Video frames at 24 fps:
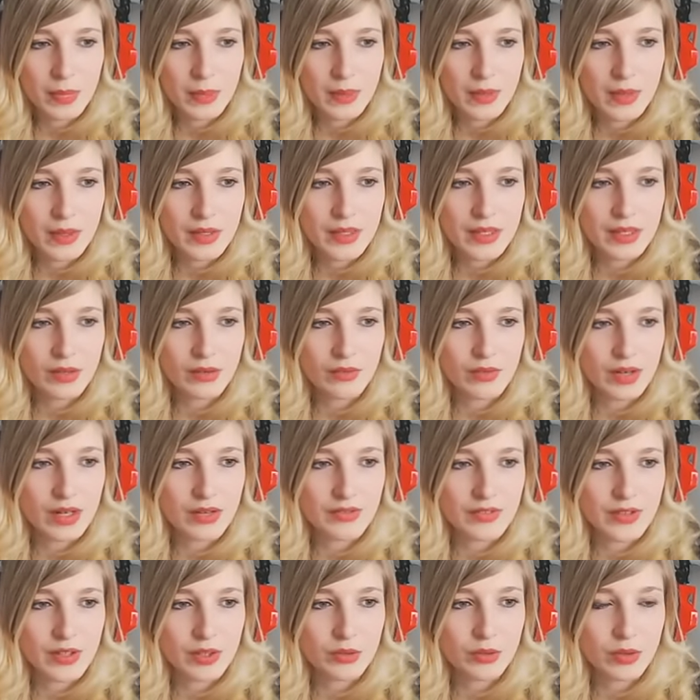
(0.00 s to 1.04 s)
Et on va la
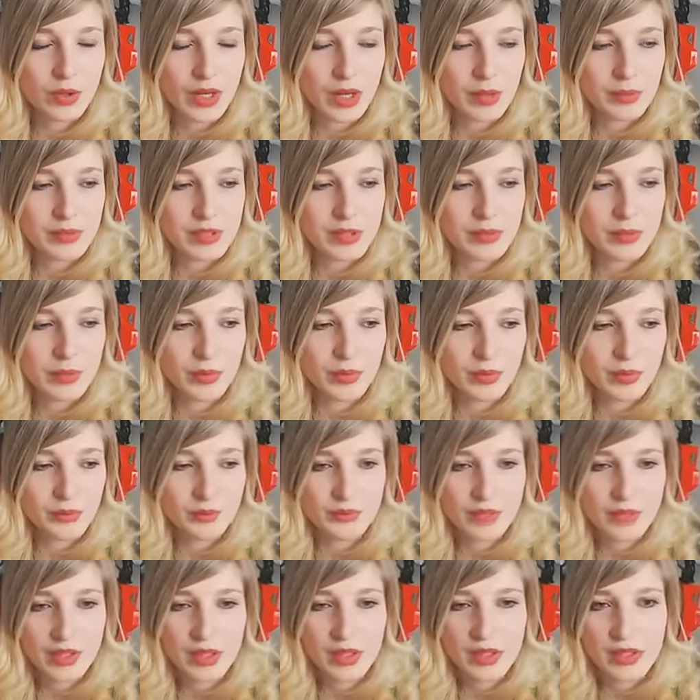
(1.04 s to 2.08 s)
faire courir un petit peu.
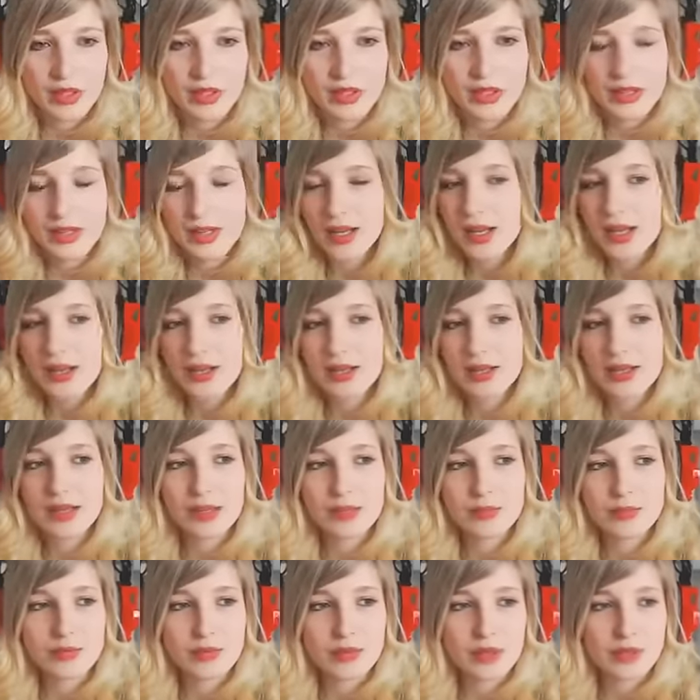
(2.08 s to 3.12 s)
Là, elle a
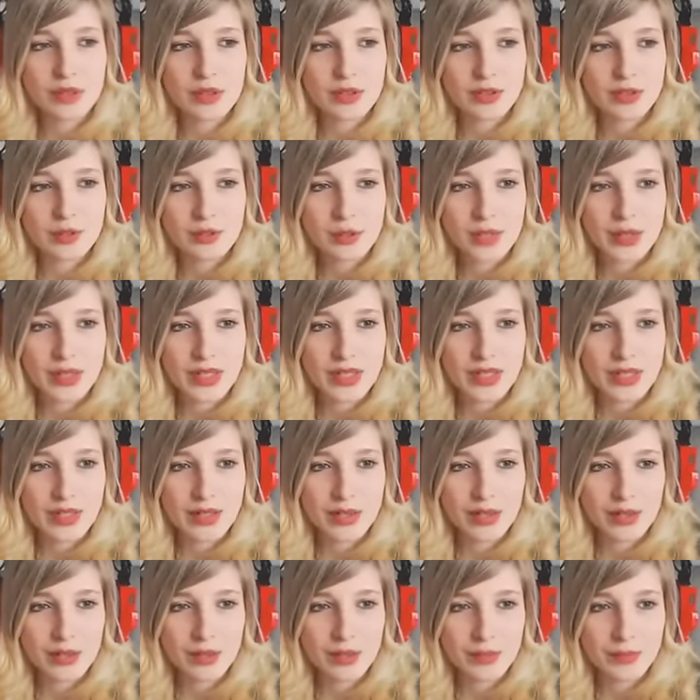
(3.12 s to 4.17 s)
besoin de récupérer
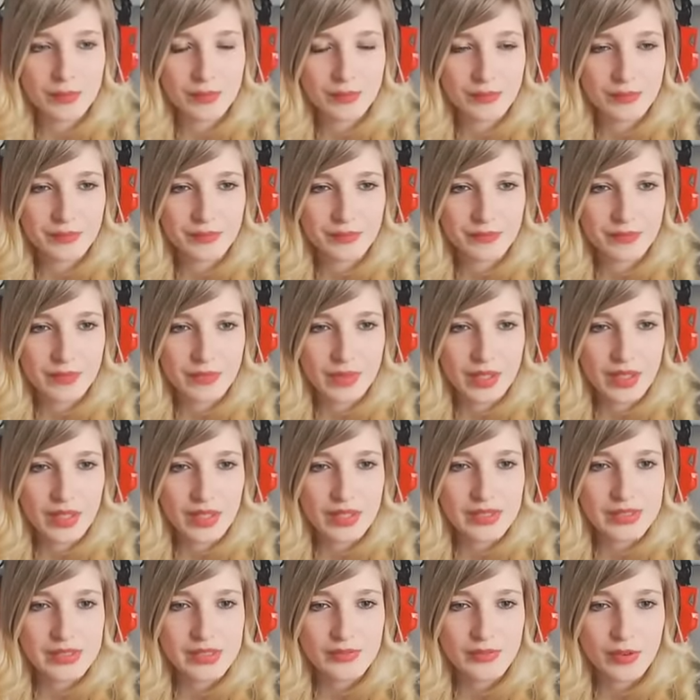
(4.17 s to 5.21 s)
euh,
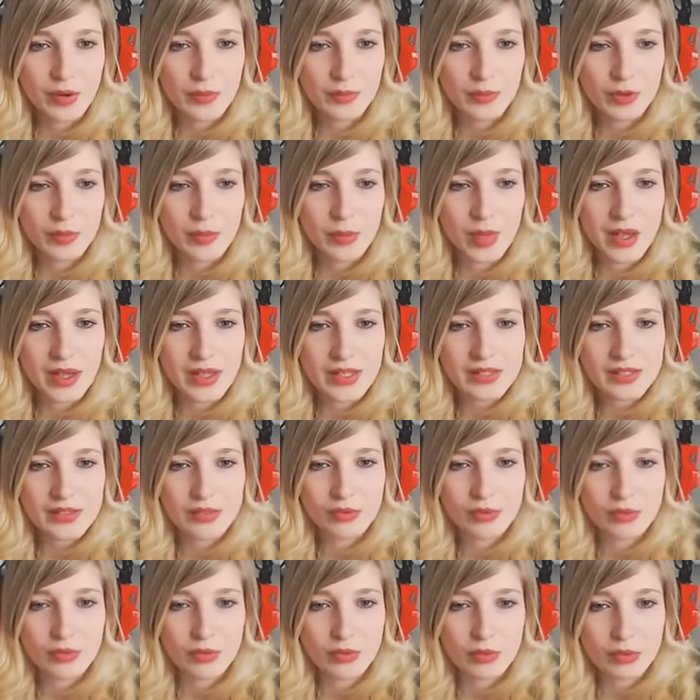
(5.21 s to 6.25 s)
ses formes de base,
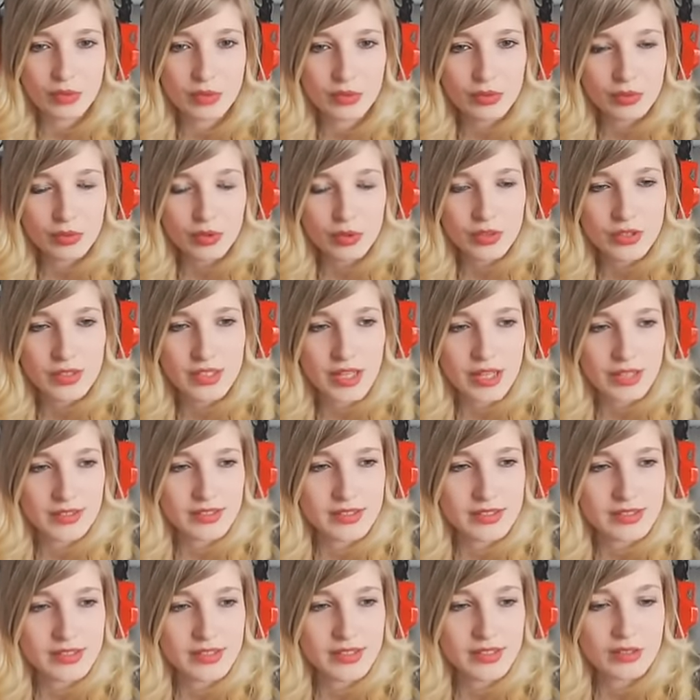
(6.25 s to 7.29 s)
donc euh, tout le côté
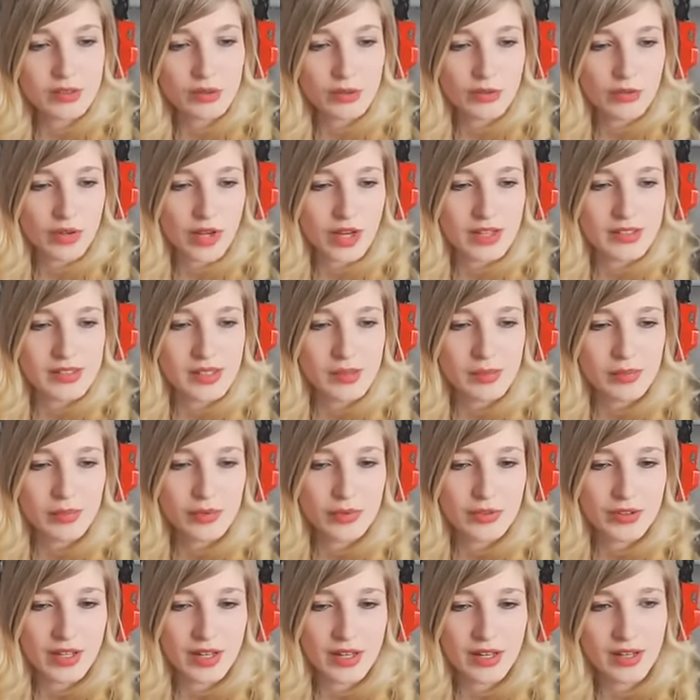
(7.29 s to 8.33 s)
artistique, on verra ça plus
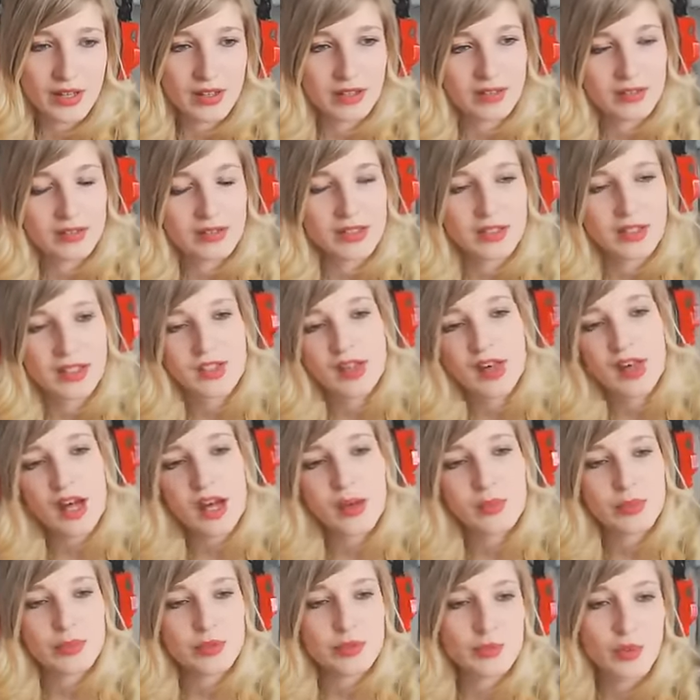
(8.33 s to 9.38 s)
tard. Un
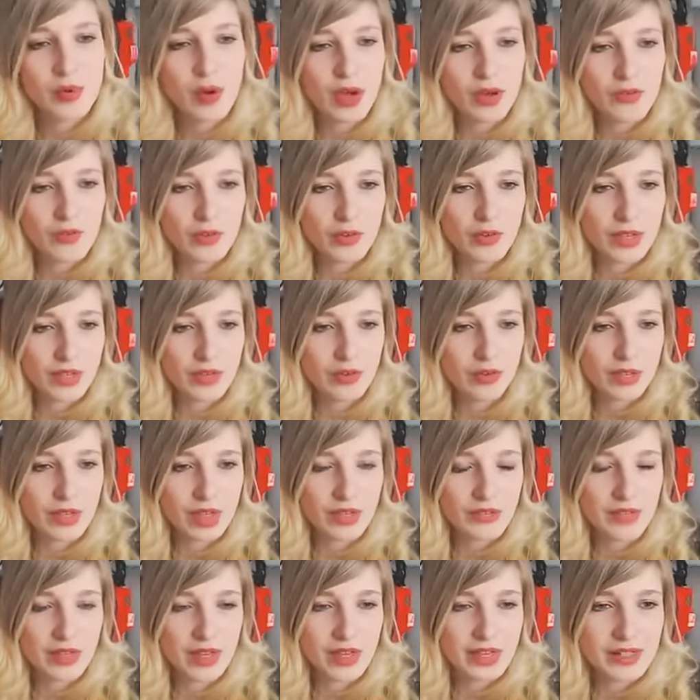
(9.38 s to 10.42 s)
peu de sport avant d'aller au
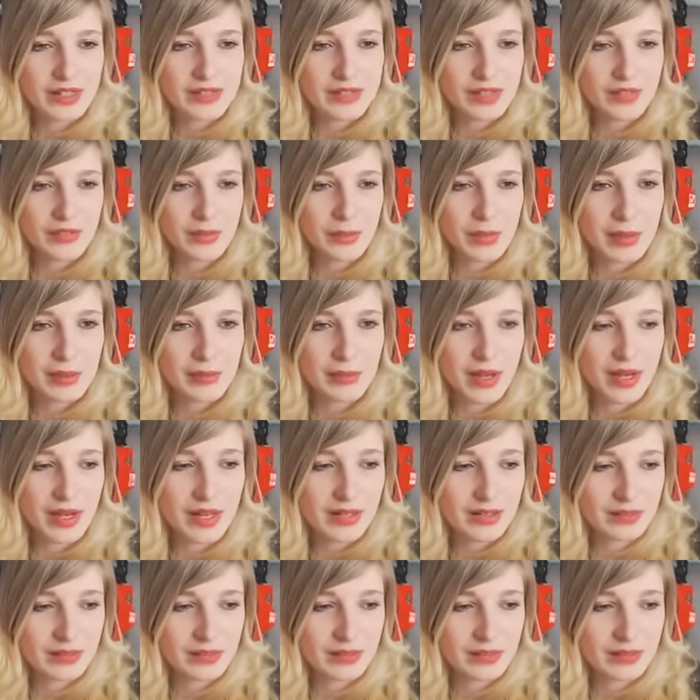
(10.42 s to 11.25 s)
travail, ça fait pas de mal.